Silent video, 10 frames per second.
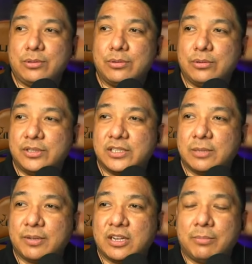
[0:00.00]
tungkol dyan sa
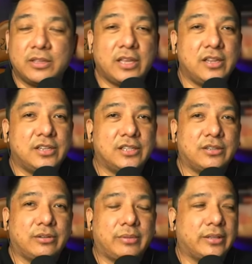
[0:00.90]
pagkamatay ni Jesse
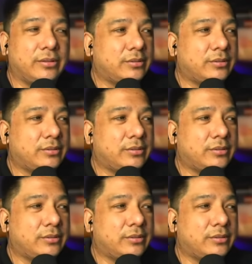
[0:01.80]
Robredo.